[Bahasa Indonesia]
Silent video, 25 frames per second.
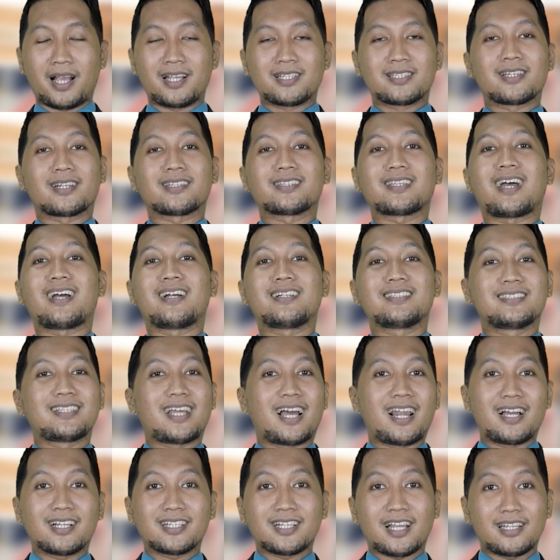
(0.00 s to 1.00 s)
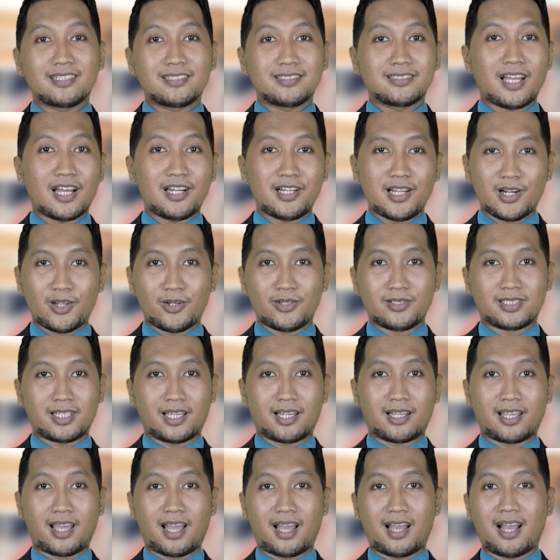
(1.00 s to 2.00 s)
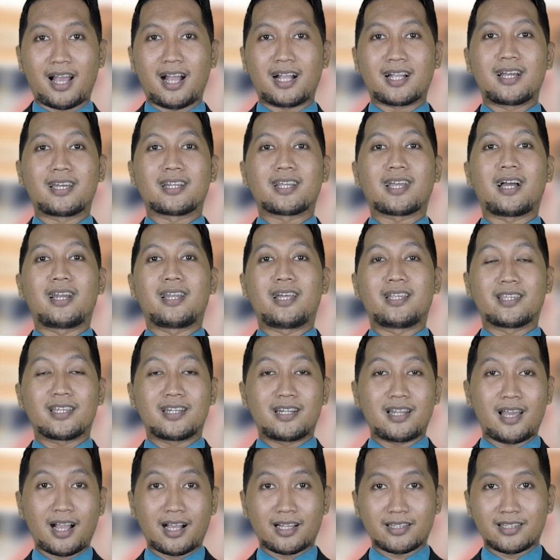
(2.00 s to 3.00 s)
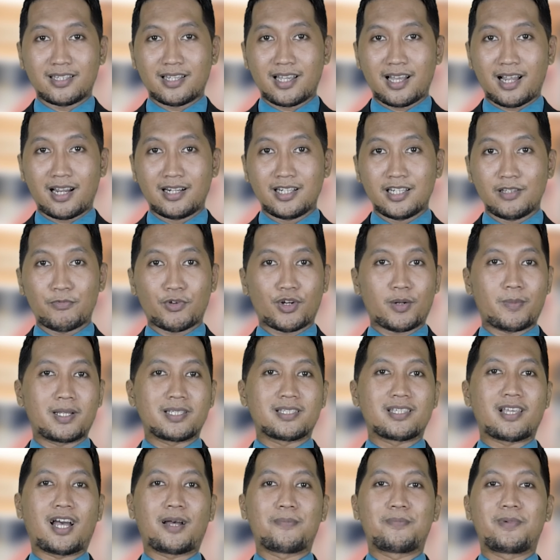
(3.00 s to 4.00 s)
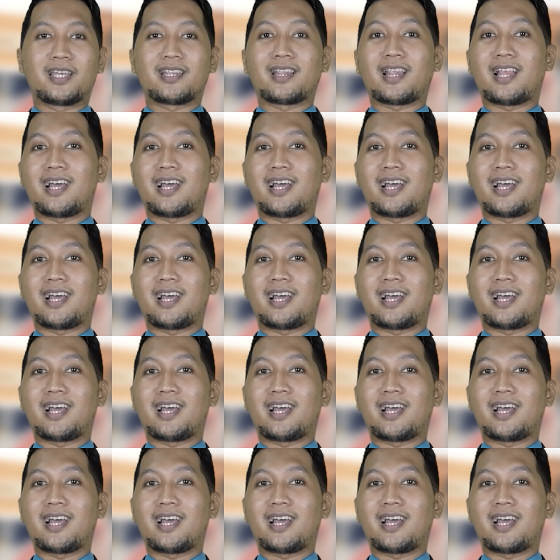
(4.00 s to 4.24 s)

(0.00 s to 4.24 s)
serta nyalakan tanda loncengnya agar kalian tidak ketinggalan informasi update